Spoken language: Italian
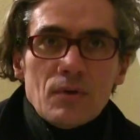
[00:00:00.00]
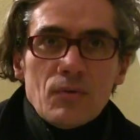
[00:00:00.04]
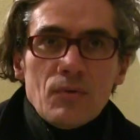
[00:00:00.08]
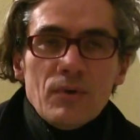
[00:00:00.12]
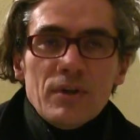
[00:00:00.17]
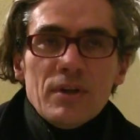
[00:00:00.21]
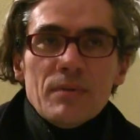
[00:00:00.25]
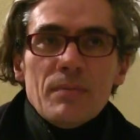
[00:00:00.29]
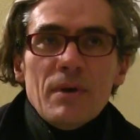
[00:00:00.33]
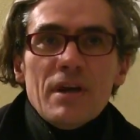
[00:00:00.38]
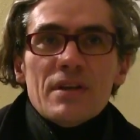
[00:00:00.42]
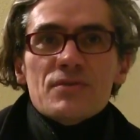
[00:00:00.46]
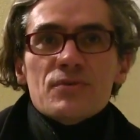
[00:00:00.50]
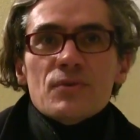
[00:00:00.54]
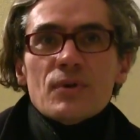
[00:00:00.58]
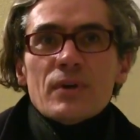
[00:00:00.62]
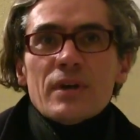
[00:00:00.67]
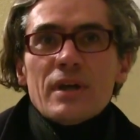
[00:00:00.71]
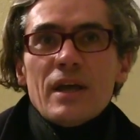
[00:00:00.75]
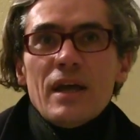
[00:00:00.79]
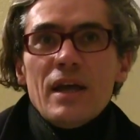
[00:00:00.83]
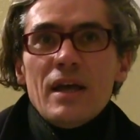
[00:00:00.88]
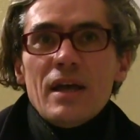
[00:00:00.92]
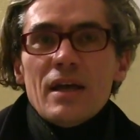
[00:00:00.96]
quindi
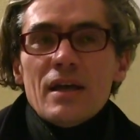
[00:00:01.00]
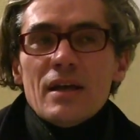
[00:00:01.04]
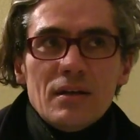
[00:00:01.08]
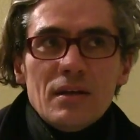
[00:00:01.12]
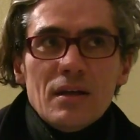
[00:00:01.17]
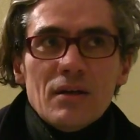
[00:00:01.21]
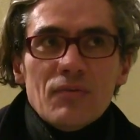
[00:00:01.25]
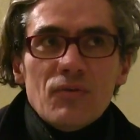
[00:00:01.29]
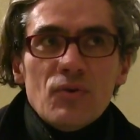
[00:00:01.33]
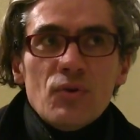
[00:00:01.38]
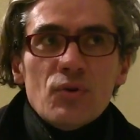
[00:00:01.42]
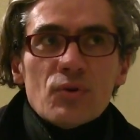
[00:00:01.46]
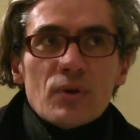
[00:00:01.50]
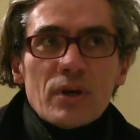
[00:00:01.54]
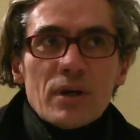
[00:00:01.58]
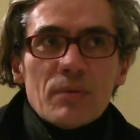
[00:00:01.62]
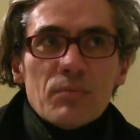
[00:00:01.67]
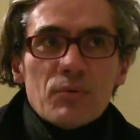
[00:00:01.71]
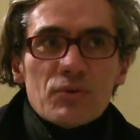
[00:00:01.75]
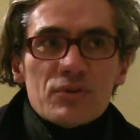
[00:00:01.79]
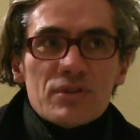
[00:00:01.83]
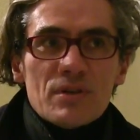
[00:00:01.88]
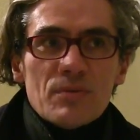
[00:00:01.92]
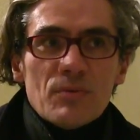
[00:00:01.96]
penso che il lavoro che
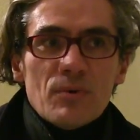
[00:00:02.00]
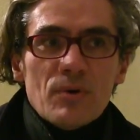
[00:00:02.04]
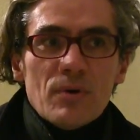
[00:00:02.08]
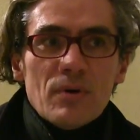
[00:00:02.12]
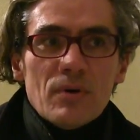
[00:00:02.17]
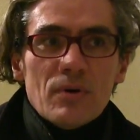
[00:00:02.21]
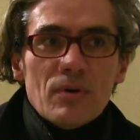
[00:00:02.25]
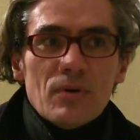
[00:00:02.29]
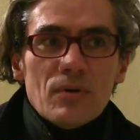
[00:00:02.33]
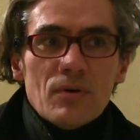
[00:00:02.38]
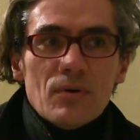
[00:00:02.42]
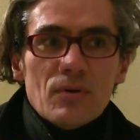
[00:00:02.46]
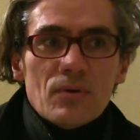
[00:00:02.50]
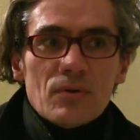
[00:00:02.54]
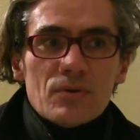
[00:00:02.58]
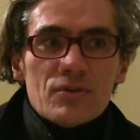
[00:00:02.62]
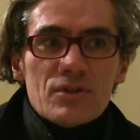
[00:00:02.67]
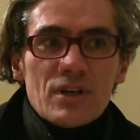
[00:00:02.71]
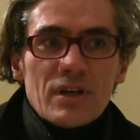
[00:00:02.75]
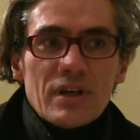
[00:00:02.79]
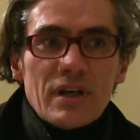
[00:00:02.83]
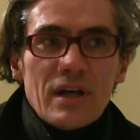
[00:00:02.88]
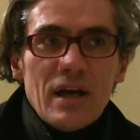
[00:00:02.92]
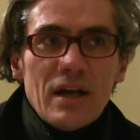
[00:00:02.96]
possiamo
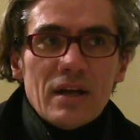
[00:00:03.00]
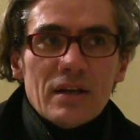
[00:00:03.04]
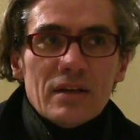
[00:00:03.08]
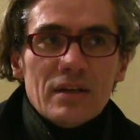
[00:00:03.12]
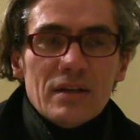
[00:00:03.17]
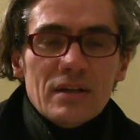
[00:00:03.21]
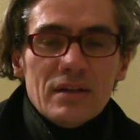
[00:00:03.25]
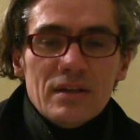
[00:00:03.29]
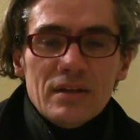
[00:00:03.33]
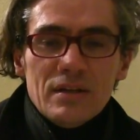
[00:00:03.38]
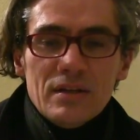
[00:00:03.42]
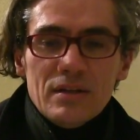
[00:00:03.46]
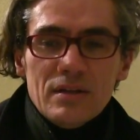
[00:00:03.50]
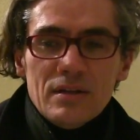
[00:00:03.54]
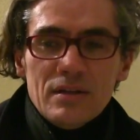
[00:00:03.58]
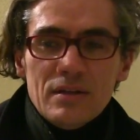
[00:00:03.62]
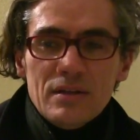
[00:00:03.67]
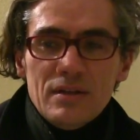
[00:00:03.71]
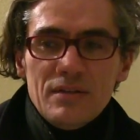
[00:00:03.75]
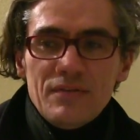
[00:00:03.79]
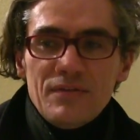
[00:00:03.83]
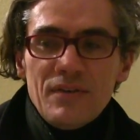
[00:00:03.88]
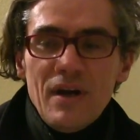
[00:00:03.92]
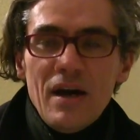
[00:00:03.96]
cercare di, di,
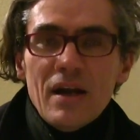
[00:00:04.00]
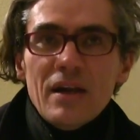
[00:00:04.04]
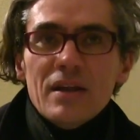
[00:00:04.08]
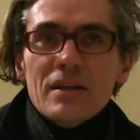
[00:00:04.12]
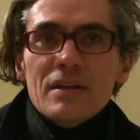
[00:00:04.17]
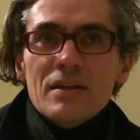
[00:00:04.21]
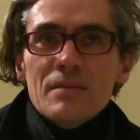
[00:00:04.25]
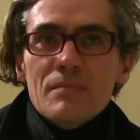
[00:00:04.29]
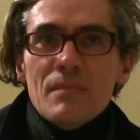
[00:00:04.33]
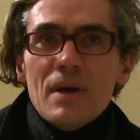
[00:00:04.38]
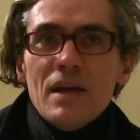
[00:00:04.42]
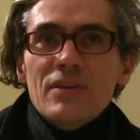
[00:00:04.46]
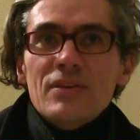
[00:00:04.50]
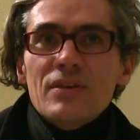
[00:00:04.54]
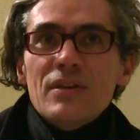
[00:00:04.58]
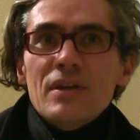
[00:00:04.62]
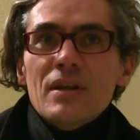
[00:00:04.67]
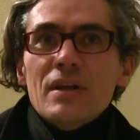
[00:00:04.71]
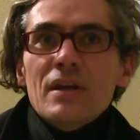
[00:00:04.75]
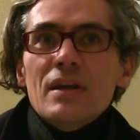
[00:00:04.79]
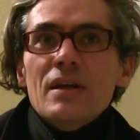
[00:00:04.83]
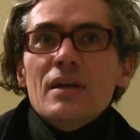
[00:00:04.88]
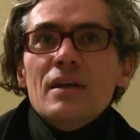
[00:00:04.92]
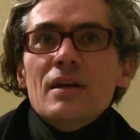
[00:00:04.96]
di fare è di
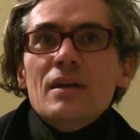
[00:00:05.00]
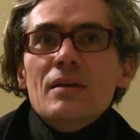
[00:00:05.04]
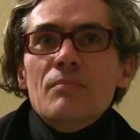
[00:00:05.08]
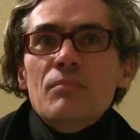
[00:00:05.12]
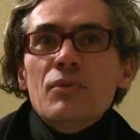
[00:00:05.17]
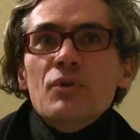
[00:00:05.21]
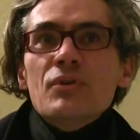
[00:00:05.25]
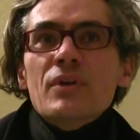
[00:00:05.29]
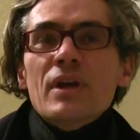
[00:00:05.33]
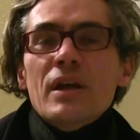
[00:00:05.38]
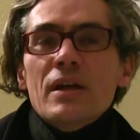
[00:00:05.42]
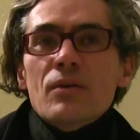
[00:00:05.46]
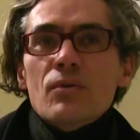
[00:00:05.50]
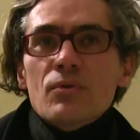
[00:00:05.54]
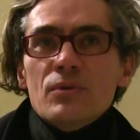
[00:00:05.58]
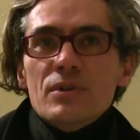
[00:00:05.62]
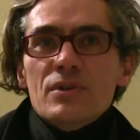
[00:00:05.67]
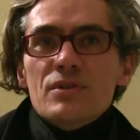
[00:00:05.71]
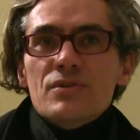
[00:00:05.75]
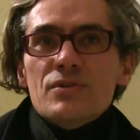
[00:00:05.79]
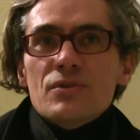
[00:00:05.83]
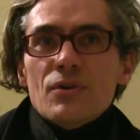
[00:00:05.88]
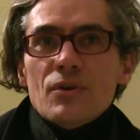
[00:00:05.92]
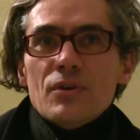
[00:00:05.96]
mettere il potere in
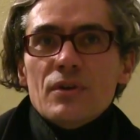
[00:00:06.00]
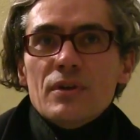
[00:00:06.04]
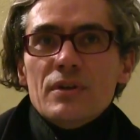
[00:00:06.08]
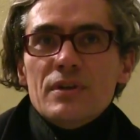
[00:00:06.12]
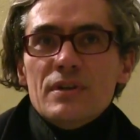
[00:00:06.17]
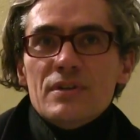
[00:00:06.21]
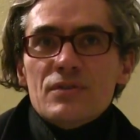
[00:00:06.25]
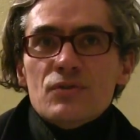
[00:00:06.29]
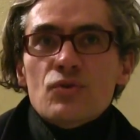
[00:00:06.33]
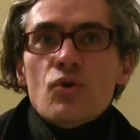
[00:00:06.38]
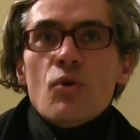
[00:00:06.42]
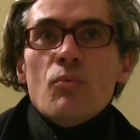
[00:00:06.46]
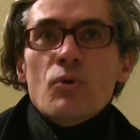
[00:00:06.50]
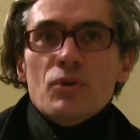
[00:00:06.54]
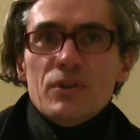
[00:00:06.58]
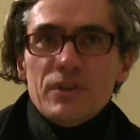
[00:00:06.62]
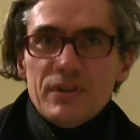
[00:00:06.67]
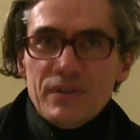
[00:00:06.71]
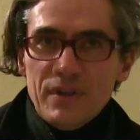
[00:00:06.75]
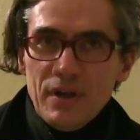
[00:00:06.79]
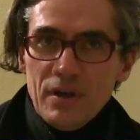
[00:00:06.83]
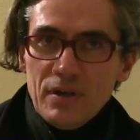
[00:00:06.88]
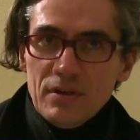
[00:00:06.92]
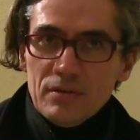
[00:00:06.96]
condizione di
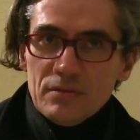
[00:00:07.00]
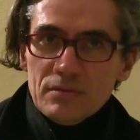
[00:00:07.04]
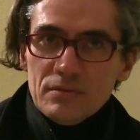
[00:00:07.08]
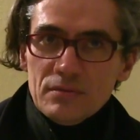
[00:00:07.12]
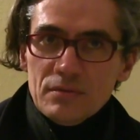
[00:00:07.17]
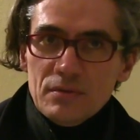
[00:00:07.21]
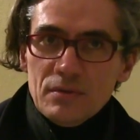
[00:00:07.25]
scomodità,